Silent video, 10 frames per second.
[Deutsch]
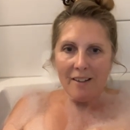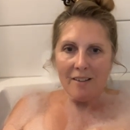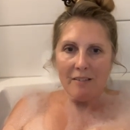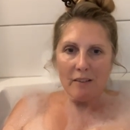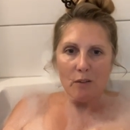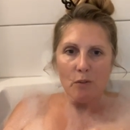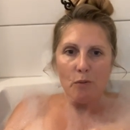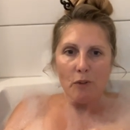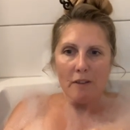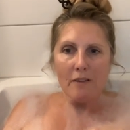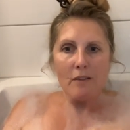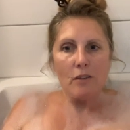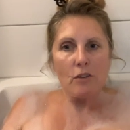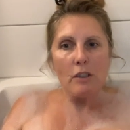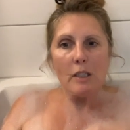Wir sind
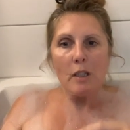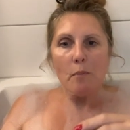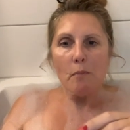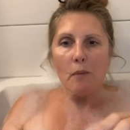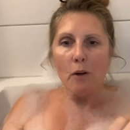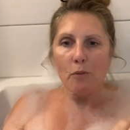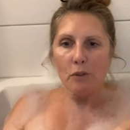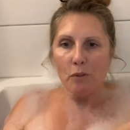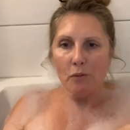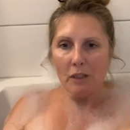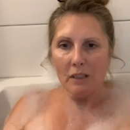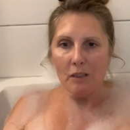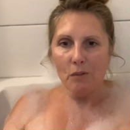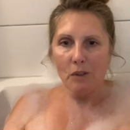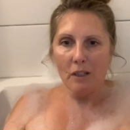festgeschrieben auf die
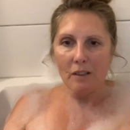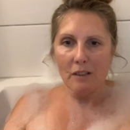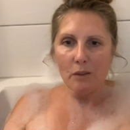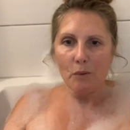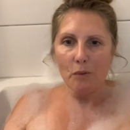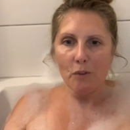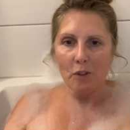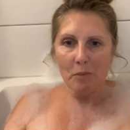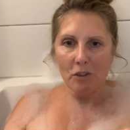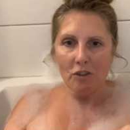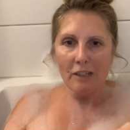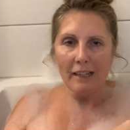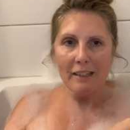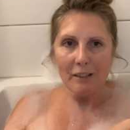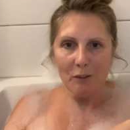Verrichtungen, die unserem
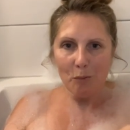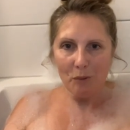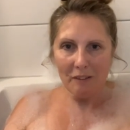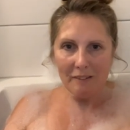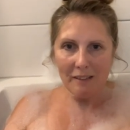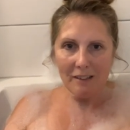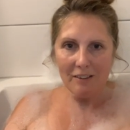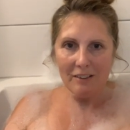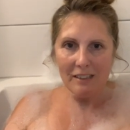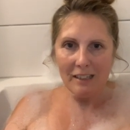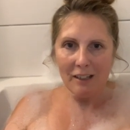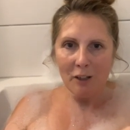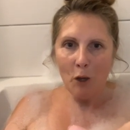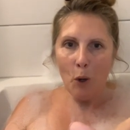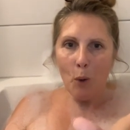Geschlecht zu Gesicht stehen,
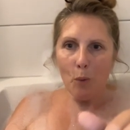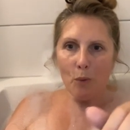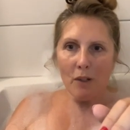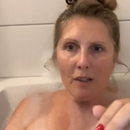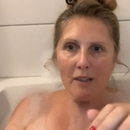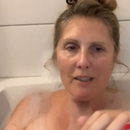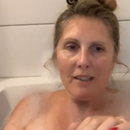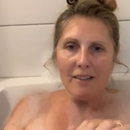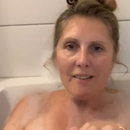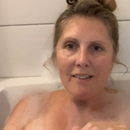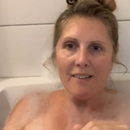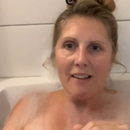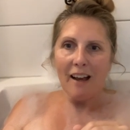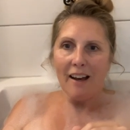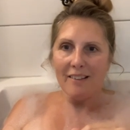oder gehen
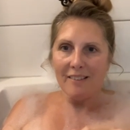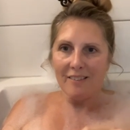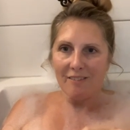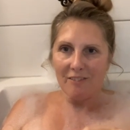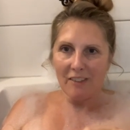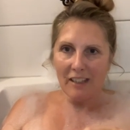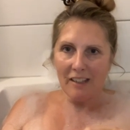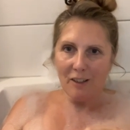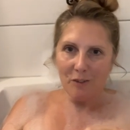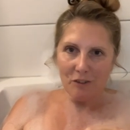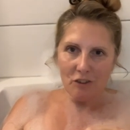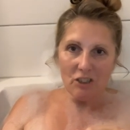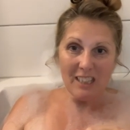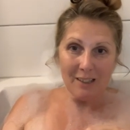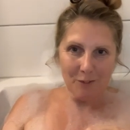den harten Weg und
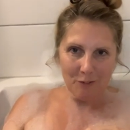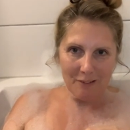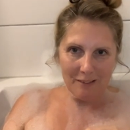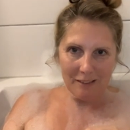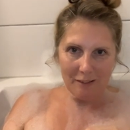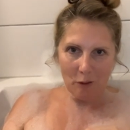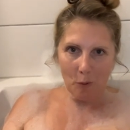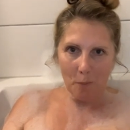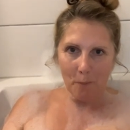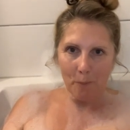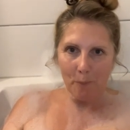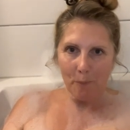scheren uns nicht darum.